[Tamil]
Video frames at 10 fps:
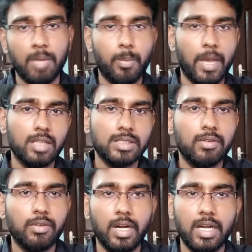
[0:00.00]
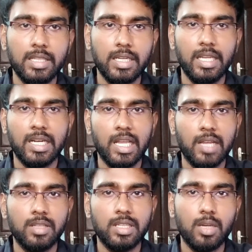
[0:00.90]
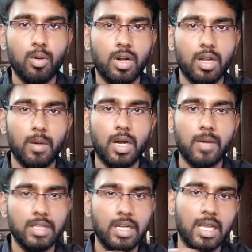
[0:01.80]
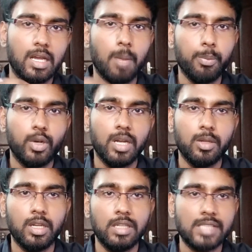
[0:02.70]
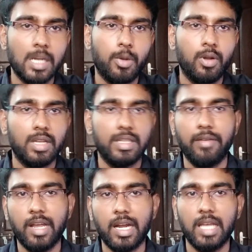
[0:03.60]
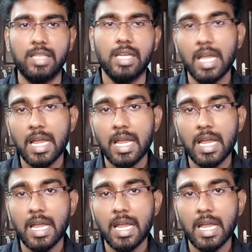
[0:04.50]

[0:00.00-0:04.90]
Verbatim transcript: இப்போ மைக்ரோசாஃப்ட் வேர்டு எடுத்துக்கிட்டிங்கன்னா நீங்கள் வந்துட்டு உங்களோட வேர்டை வந்து நீங்கள் கம்ப்யூட்டரில் நீங்கள் இன்ஸ்டால் பண்ணுங்கிற தேவையே கிடையாது